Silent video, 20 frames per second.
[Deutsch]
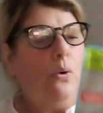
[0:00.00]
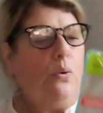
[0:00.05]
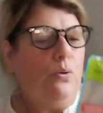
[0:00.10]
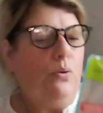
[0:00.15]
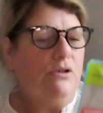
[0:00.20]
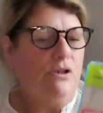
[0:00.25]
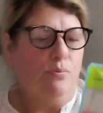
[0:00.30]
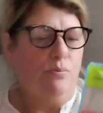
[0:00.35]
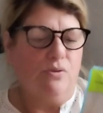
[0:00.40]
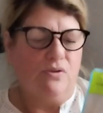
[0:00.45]

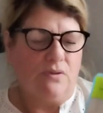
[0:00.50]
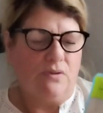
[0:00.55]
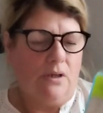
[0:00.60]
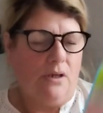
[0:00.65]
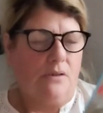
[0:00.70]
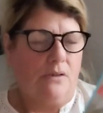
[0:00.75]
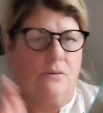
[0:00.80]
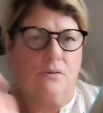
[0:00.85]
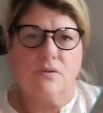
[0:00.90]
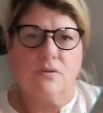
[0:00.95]
Und ich muss
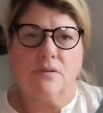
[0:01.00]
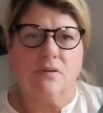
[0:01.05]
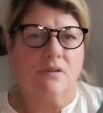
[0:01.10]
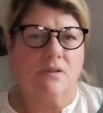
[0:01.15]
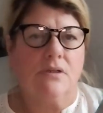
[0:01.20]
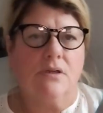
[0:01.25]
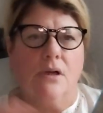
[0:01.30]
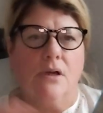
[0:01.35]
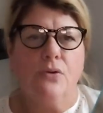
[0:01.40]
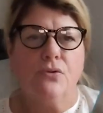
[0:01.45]
sagen, das ist
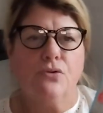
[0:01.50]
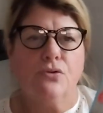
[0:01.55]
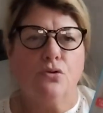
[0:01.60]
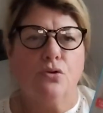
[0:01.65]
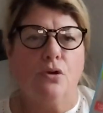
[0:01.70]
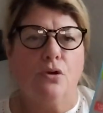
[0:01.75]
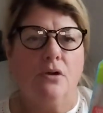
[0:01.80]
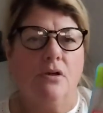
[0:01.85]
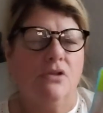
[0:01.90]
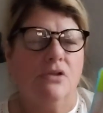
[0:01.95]
genauso
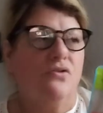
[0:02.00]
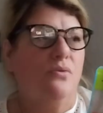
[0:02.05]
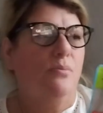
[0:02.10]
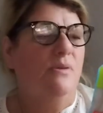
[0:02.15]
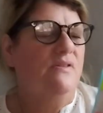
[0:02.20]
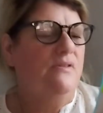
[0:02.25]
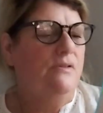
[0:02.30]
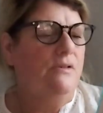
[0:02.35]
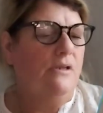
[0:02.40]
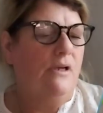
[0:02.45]
toll, als wenn
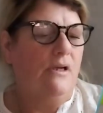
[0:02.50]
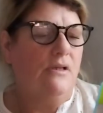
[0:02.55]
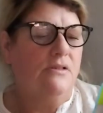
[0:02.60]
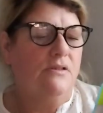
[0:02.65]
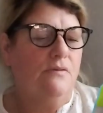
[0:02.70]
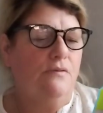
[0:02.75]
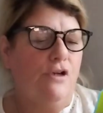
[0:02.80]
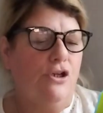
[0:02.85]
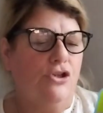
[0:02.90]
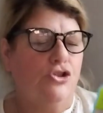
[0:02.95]
man sich eine
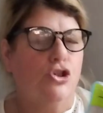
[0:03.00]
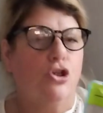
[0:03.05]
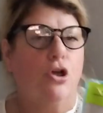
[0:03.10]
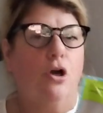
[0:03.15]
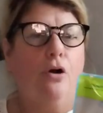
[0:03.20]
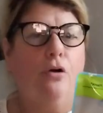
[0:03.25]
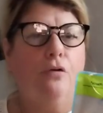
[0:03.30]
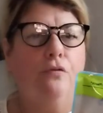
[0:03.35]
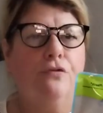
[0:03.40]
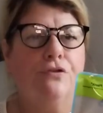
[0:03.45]
ganze Flasche
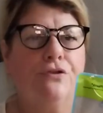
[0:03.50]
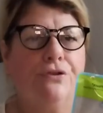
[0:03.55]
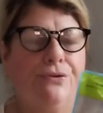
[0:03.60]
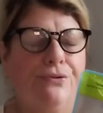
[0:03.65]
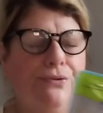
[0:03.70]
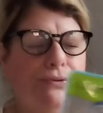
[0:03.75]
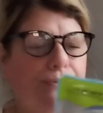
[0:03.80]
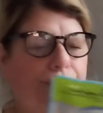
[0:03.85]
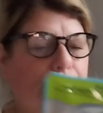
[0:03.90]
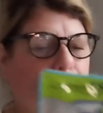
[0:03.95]
kauft.
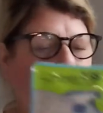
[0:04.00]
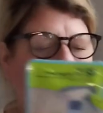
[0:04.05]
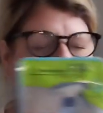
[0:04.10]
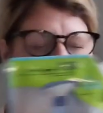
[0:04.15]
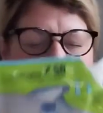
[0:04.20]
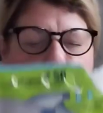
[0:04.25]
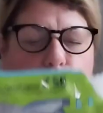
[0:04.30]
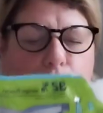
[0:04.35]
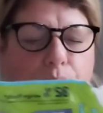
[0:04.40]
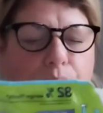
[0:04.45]
Und
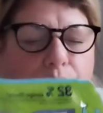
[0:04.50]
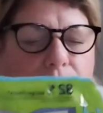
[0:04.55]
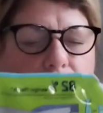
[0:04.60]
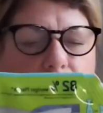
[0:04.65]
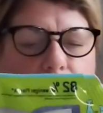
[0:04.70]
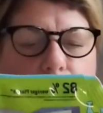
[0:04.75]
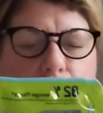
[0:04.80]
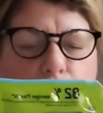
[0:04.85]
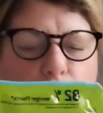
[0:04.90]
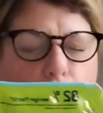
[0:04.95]
ähm,
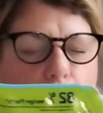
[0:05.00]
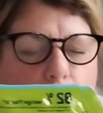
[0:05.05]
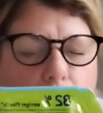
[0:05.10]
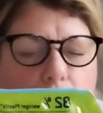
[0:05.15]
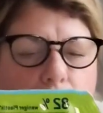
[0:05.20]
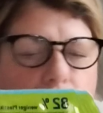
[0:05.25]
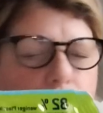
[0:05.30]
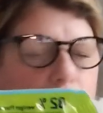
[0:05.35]
ja,